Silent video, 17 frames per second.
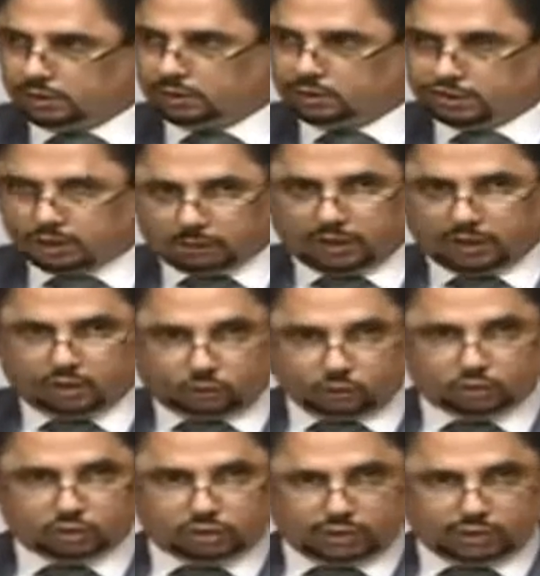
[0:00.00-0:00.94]
كما
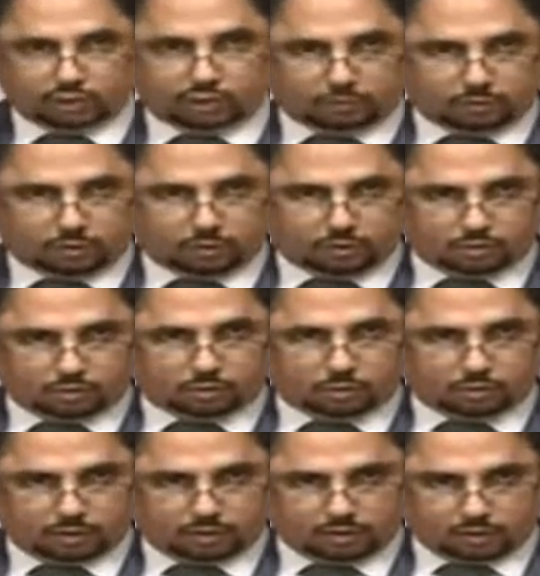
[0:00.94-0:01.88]
أعود إليكم أنا
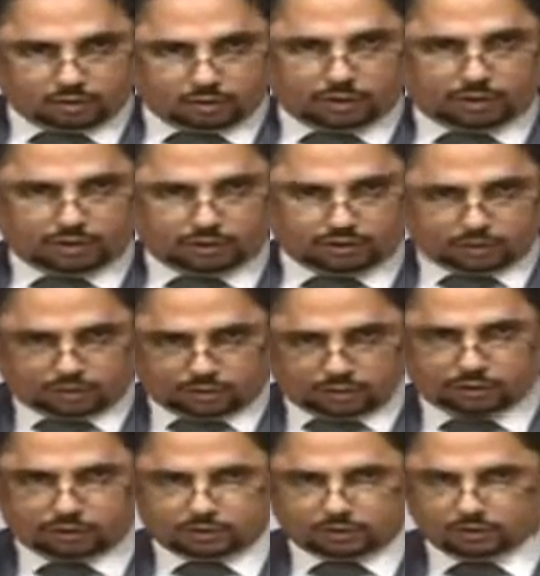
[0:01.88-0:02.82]
آه،
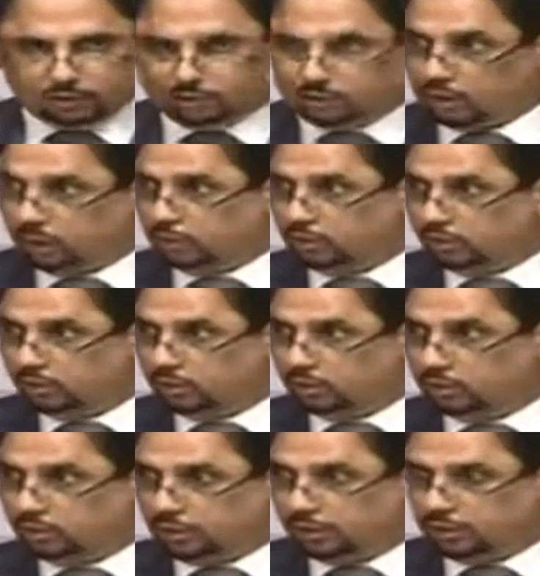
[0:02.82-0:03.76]
كذلك لشرح مضمون
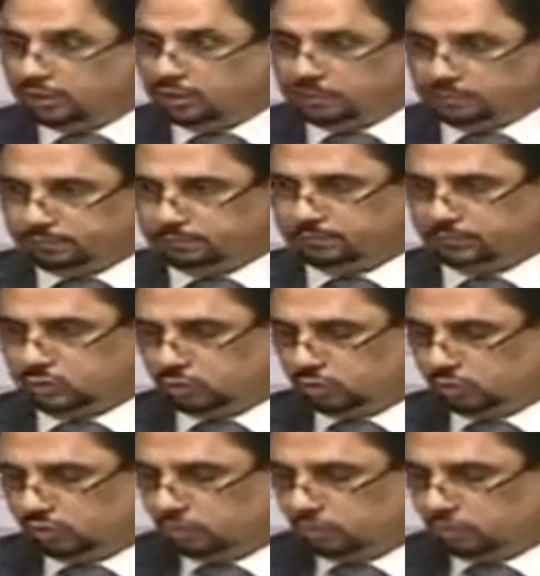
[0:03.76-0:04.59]
البيان شكرا